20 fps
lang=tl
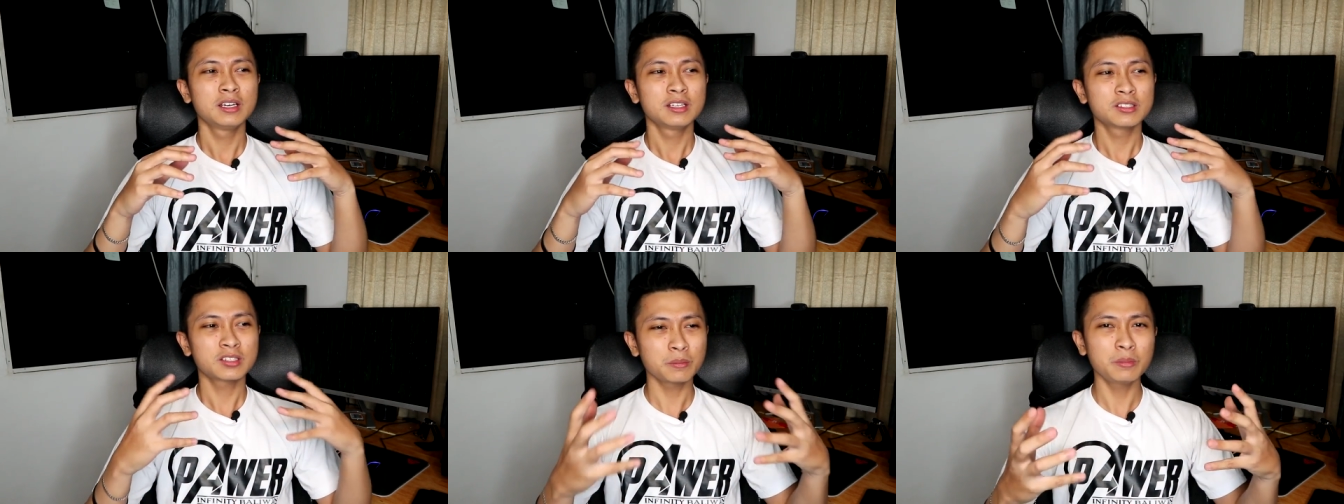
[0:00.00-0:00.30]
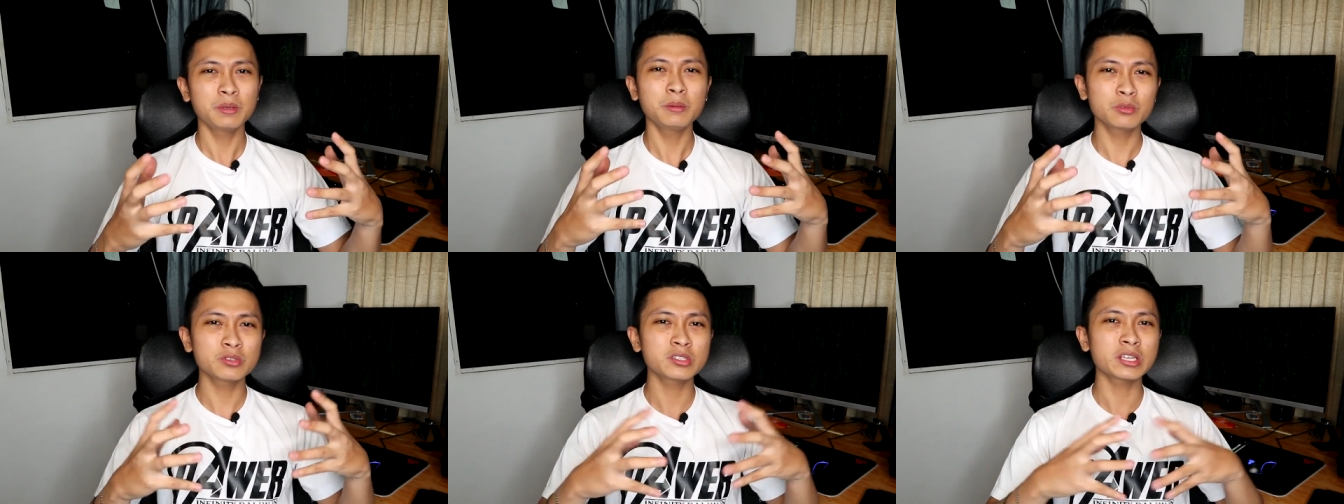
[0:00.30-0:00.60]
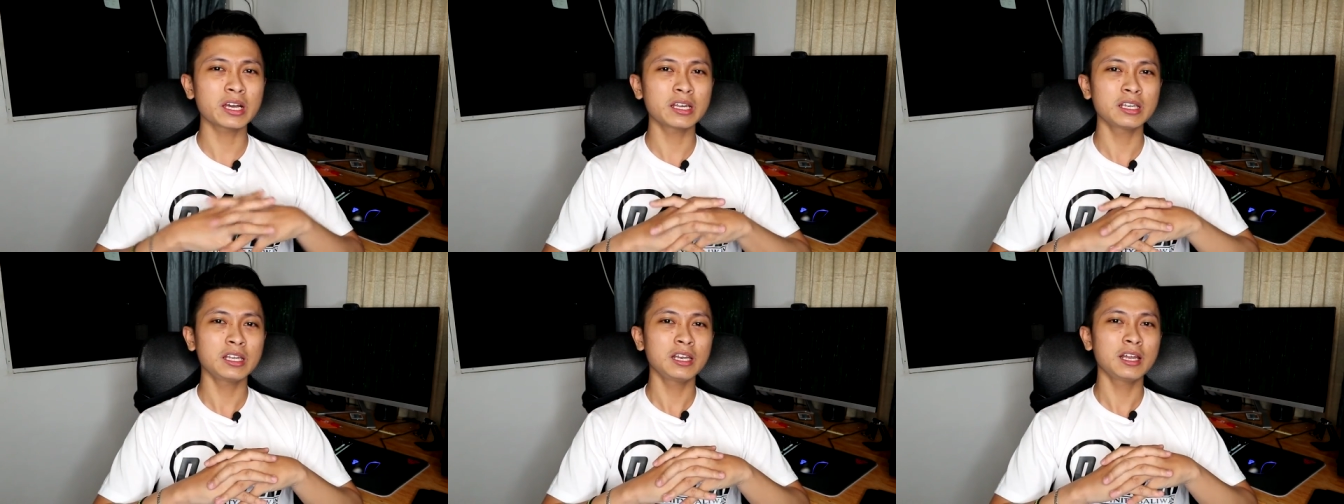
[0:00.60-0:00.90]
Sabihin mo
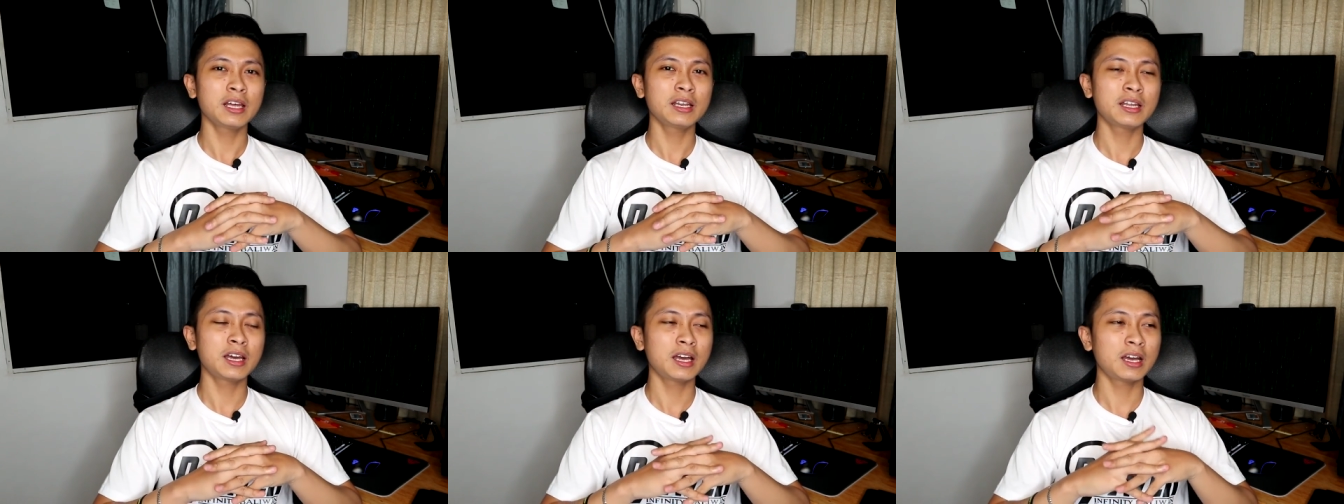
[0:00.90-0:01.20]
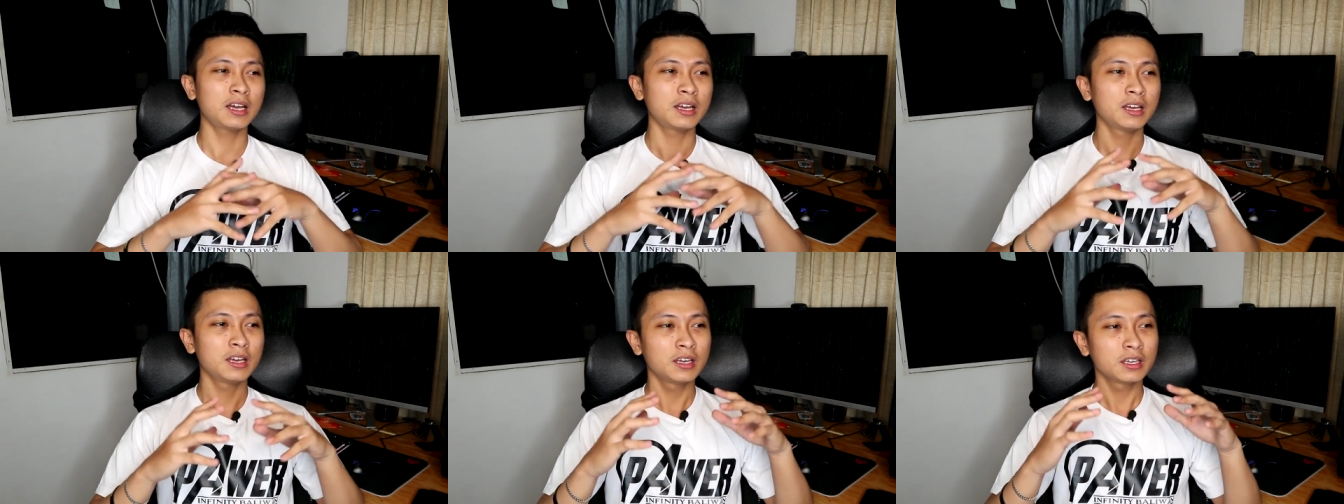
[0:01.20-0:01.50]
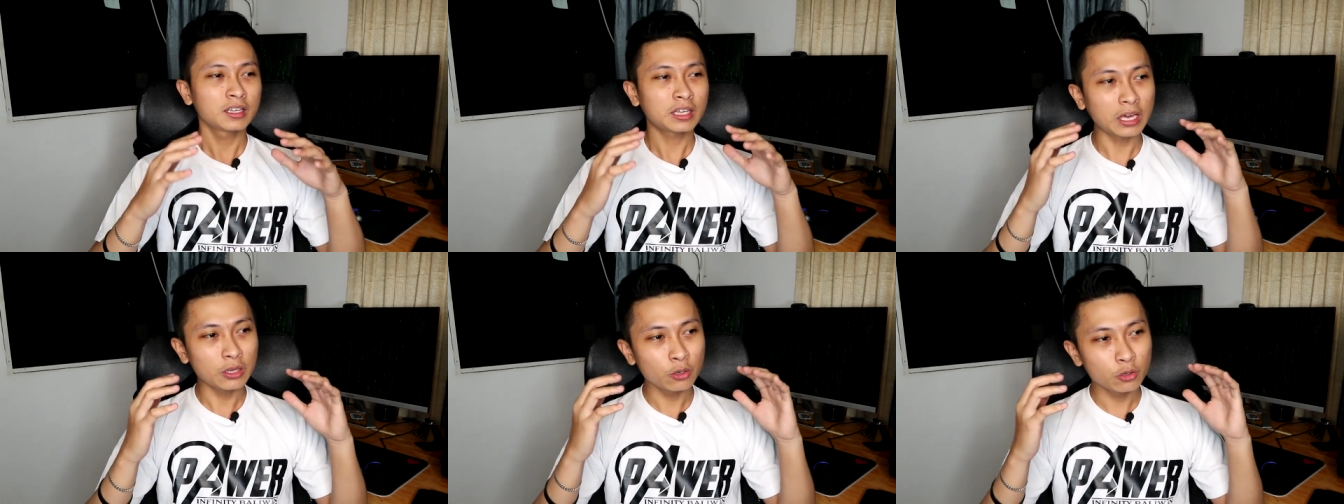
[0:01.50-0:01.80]
sa kanila na
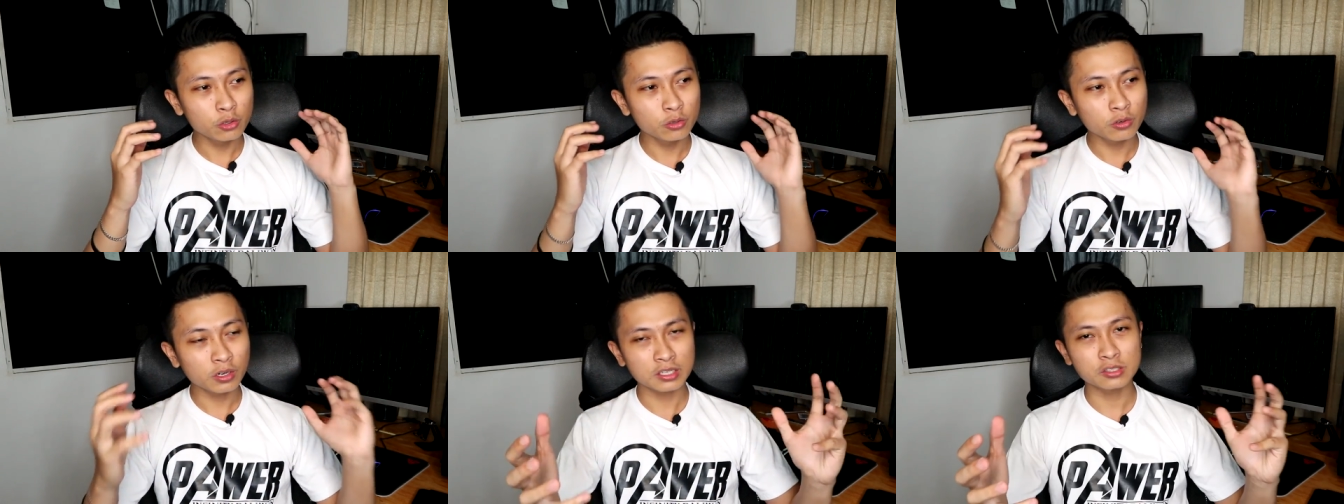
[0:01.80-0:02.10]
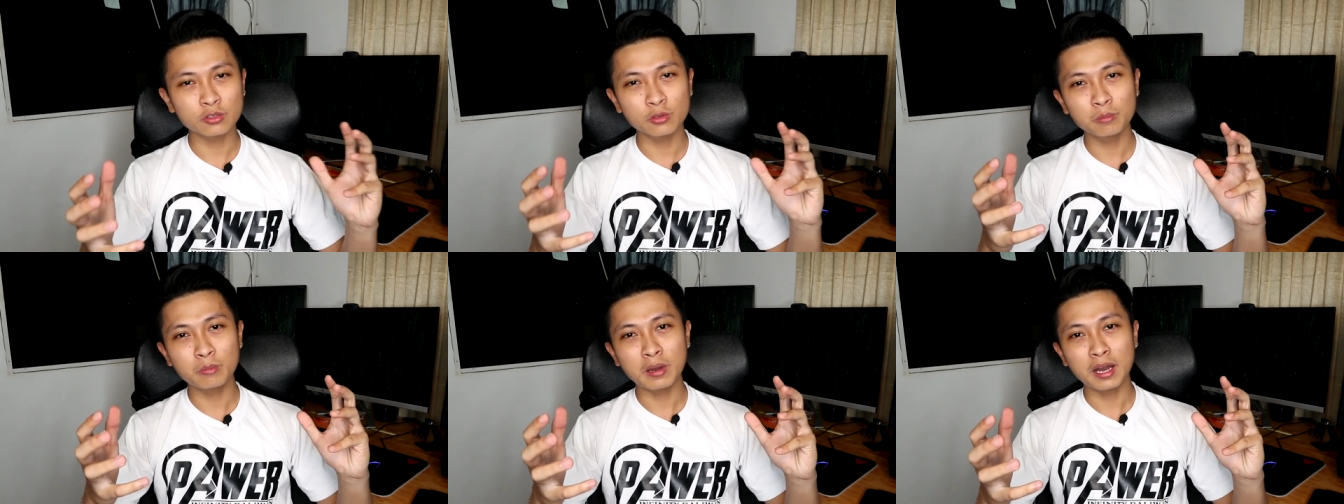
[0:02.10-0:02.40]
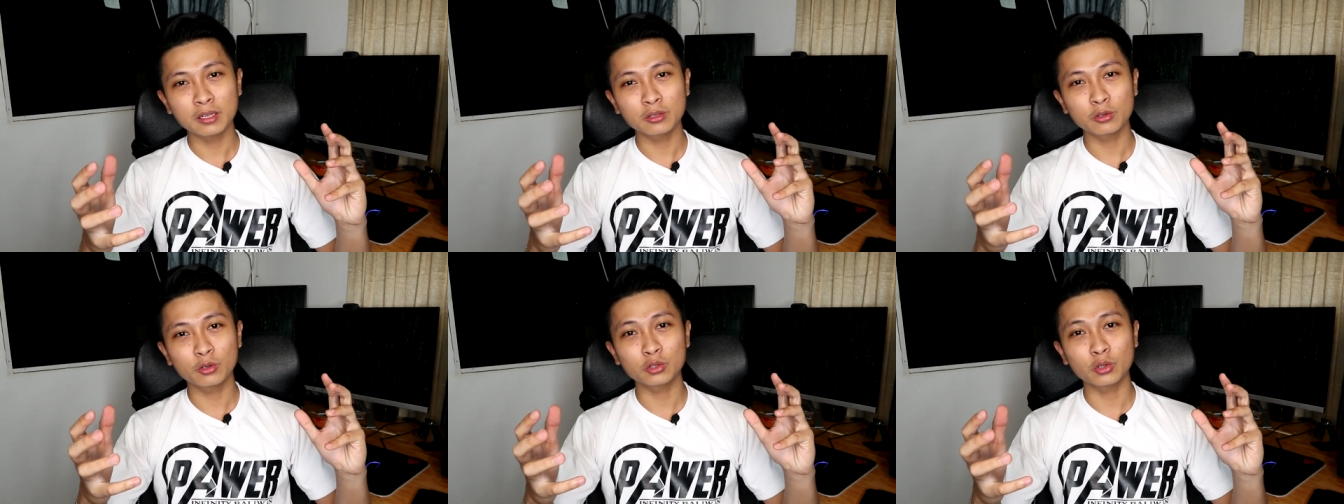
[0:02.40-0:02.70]
kayo yung rason
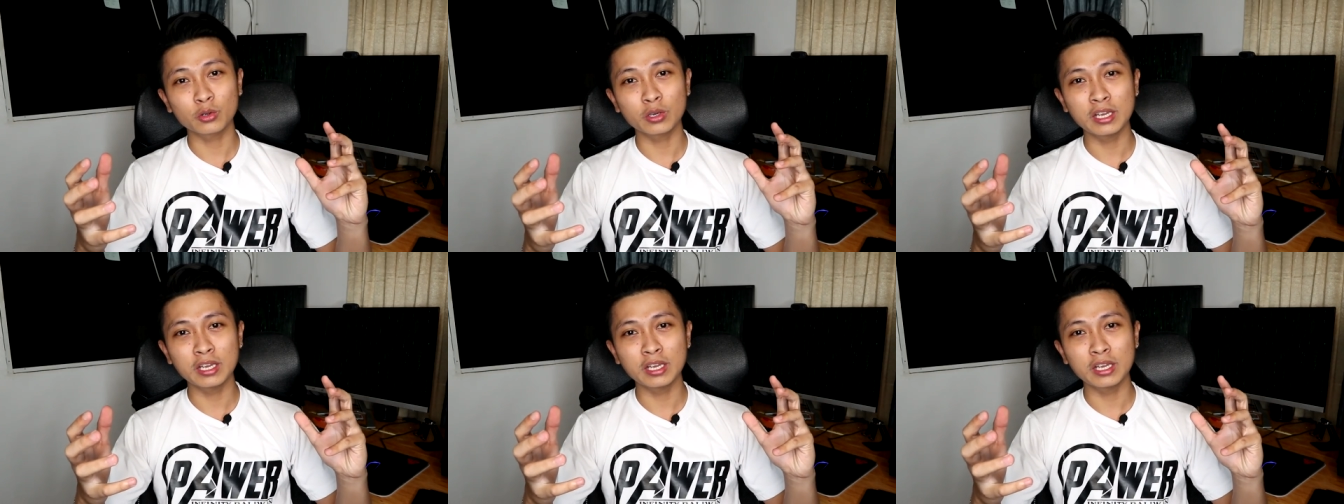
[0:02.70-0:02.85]
bakit ko to